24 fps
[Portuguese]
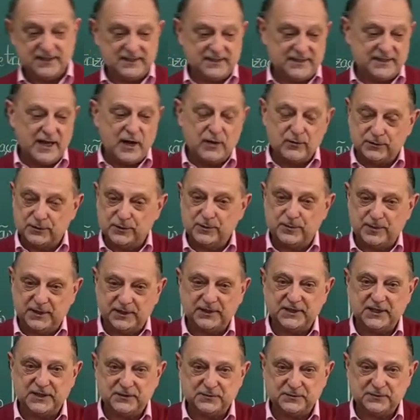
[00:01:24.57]
e é onde eu
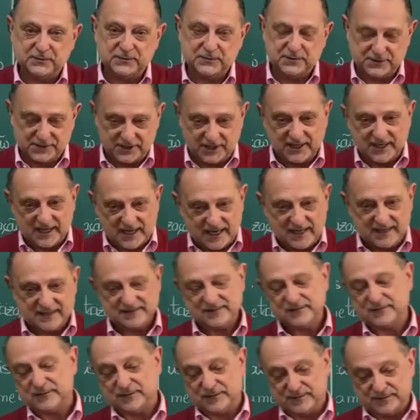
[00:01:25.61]
pretendo
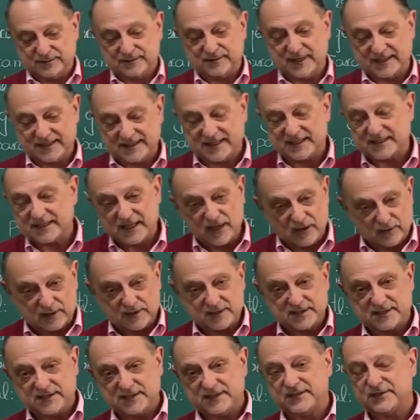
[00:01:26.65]
chegar com essas
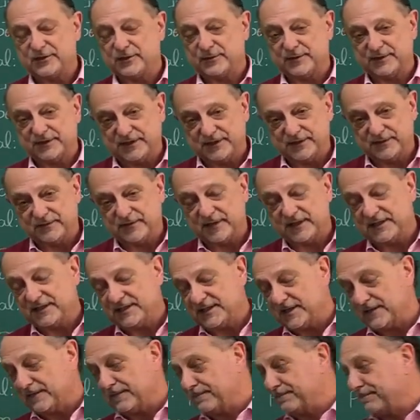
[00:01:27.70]
aulas de geometria
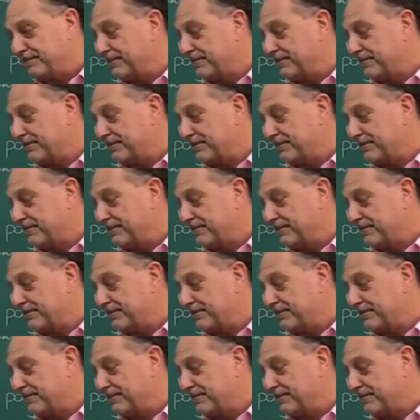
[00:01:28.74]
diferencial.